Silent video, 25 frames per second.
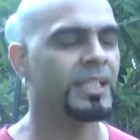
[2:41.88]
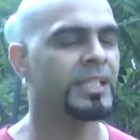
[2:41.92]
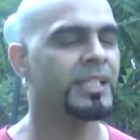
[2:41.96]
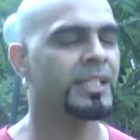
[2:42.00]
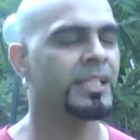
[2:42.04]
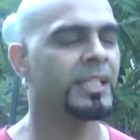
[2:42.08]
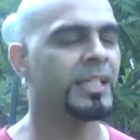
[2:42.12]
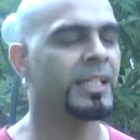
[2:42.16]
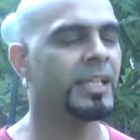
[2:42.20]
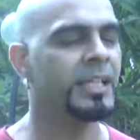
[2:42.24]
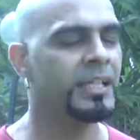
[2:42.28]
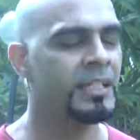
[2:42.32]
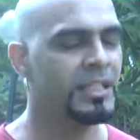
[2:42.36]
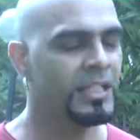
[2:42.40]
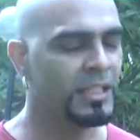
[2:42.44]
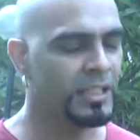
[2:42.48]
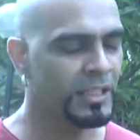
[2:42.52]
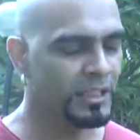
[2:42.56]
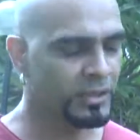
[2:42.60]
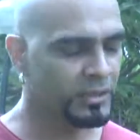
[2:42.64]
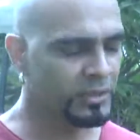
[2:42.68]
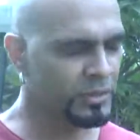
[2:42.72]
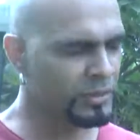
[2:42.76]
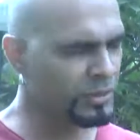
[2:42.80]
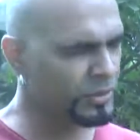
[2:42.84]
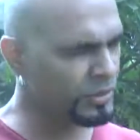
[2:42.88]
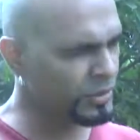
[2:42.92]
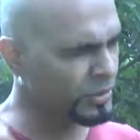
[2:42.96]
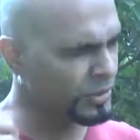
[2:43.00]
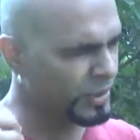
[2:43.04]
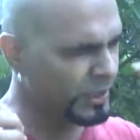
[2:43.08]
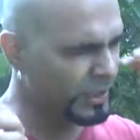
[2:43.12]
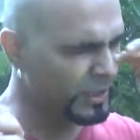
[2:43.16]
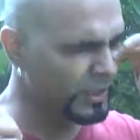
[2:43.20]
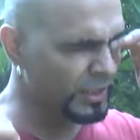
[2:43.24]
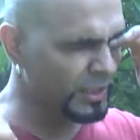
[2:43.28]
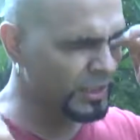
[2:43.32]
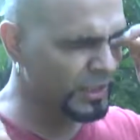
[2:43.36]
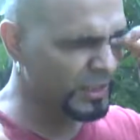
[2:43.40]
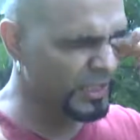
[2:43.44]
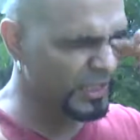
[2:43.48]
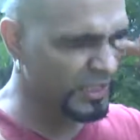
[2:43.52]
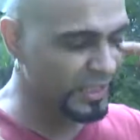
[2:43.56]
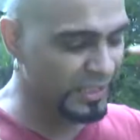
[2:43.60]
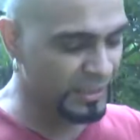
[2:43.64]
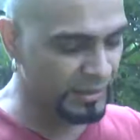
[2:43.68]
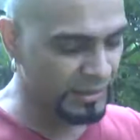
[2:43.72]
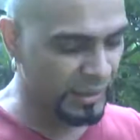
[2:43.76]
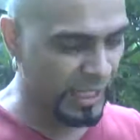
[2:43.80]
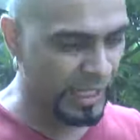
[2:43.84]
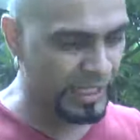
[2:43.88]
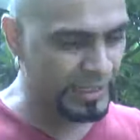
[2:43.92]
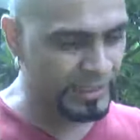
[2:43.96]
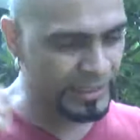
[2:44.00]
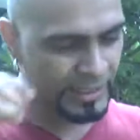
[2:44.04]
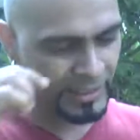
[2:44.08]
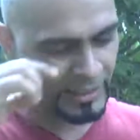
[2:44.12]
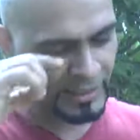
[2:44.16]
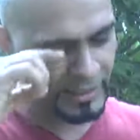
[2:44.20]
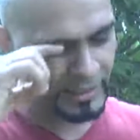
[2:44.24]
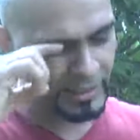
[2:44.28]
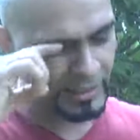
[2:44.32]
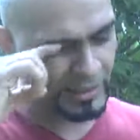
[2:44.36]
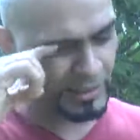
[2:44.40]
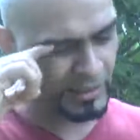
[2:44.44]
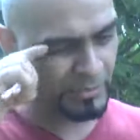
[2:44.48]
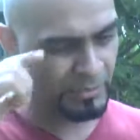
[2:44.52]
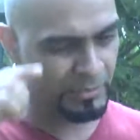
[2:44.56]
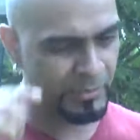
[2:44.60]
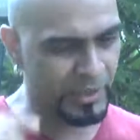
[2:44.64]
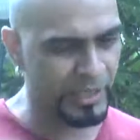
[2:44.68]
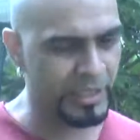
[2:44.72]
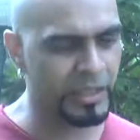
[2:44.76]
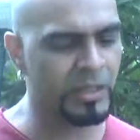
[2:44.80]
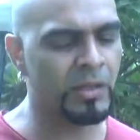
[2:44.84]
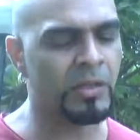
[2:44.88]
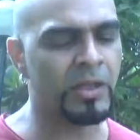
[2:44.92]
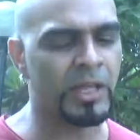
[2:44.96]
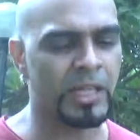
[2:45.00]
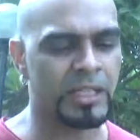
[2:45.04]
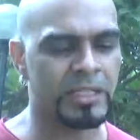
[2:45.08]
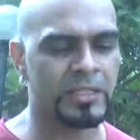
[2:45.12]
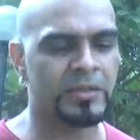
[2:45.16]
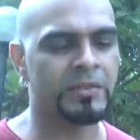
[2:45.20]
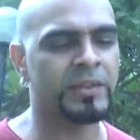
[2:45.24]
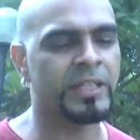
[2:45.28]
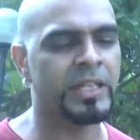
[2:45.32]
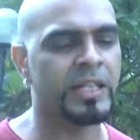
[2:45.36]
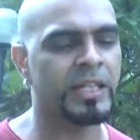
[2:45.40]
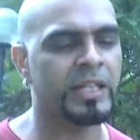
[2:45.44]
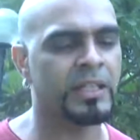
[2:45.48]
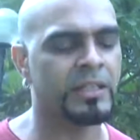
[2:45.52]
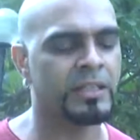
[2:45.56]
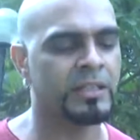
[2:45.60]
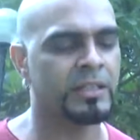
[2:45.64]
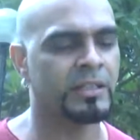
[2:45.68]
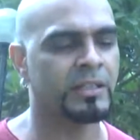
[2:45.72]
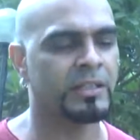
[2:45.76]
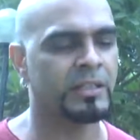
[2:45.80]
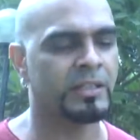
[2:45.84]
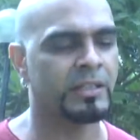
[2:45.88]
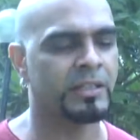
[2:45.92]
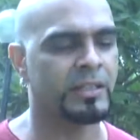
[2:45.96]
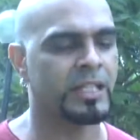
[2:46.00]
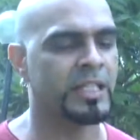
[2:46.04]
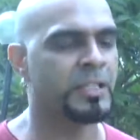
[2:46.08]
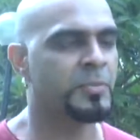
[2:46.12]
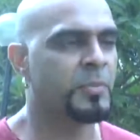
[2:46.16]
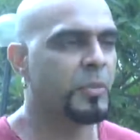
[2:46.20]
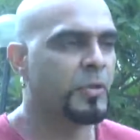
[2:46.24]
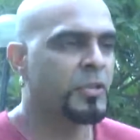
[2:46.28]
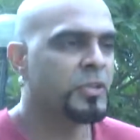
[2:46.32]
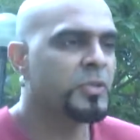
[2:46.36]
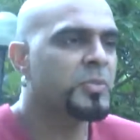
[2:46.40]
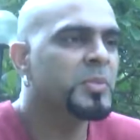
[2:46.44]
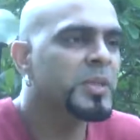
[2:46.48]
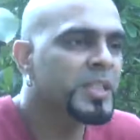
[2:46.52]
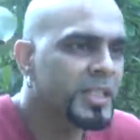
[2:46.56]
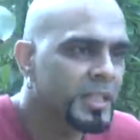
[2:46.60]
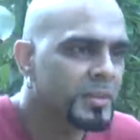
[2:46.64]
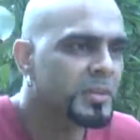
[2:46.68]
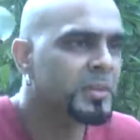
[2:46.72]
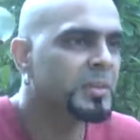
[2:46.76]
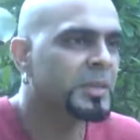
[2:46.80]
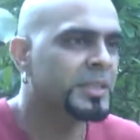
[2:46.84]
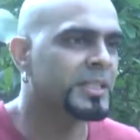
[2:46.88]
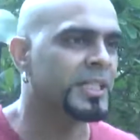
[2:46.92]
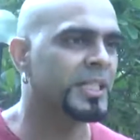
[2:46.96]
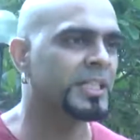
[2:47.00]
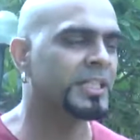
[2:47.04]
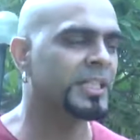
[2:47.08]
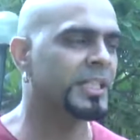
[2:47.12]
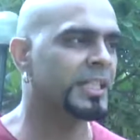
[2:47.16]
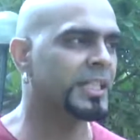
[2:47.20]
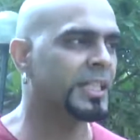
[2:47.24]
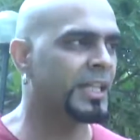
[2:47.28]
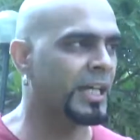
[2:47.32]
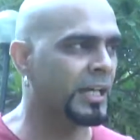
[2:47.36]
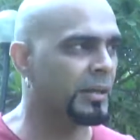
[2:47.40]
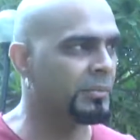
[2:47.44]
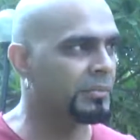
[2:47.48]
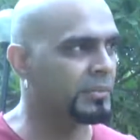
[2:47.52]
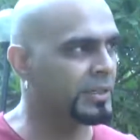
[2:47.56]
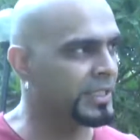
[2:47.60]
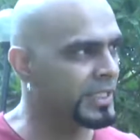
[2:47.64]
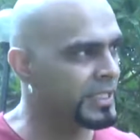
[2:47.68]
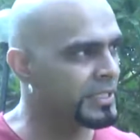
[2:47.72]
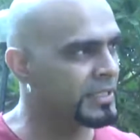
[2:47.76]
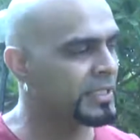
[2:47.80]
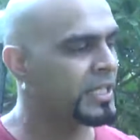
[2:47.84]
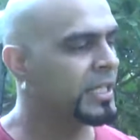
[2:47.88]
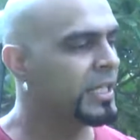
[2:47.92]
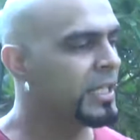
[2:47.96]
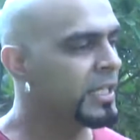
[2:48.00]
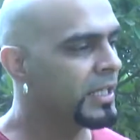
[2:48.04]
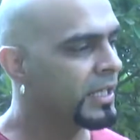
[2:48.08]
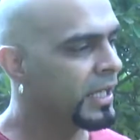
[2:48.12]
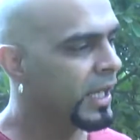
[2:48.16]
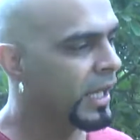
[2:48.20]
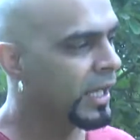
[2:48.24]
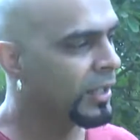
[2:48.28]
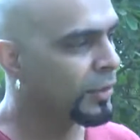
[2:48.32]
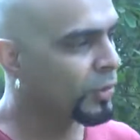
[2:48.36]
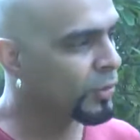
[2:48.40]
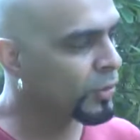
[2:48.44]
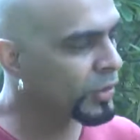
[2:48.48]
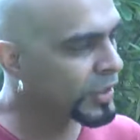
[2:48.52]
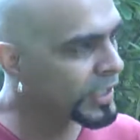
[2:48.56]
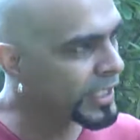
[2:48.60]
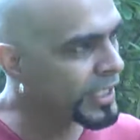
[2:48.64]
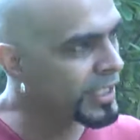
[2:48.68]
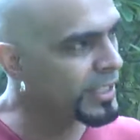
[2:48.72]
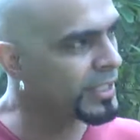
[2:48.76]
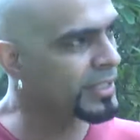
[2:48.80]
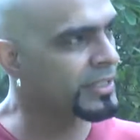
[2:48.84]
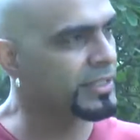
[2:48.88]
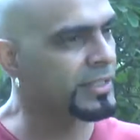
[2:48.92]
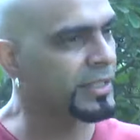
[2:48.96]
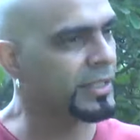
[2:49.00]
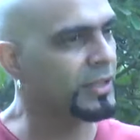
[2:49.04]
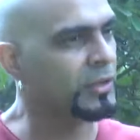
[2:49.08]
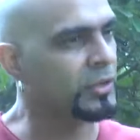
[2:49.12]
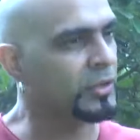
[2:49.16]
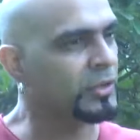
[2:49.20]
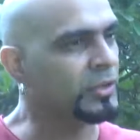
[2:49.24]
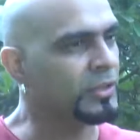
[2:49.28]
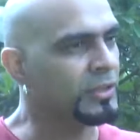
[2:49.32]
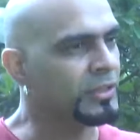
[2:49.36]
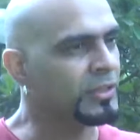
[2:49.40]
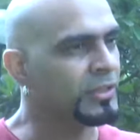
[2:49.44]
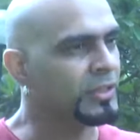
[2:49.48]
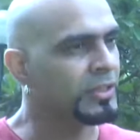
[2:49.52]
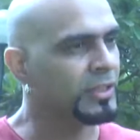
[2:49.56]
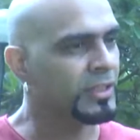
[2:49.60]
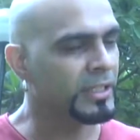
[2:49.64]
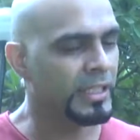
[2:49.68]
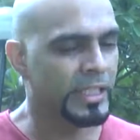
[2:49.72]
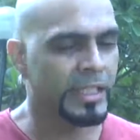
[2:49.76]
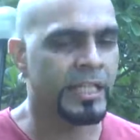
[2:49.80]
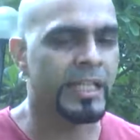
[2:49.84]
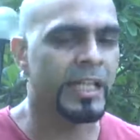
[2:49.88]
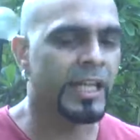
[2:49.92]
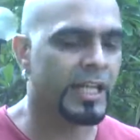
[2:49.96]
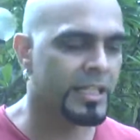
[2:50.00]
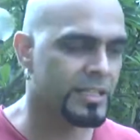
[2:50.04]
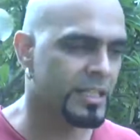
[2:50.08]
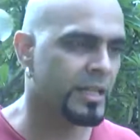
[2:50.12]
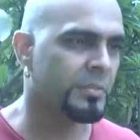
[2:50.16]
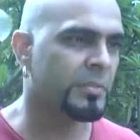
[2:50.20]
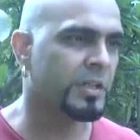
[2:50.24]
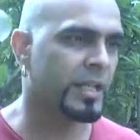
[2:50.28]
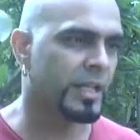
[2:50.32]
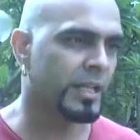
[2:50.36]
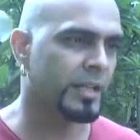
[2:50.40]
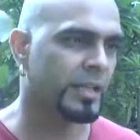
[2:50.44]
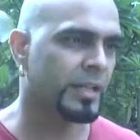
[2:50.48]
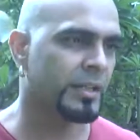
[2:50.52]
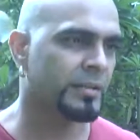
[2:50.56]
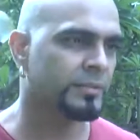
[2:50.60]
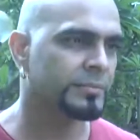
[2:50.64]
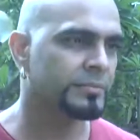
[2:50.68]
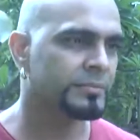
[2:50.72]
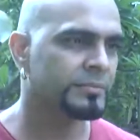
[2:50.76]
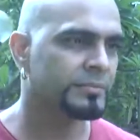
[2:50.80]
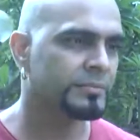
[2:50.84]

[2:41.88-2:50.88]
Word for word: ठीक है तो आई uh, थिंक मेरी और राजीव की एक रिस्पॉन्सिबिलिटी uh, भी बन जाती है कि हम इस अनोखे रिश्ते को इंडिया के सामने रखें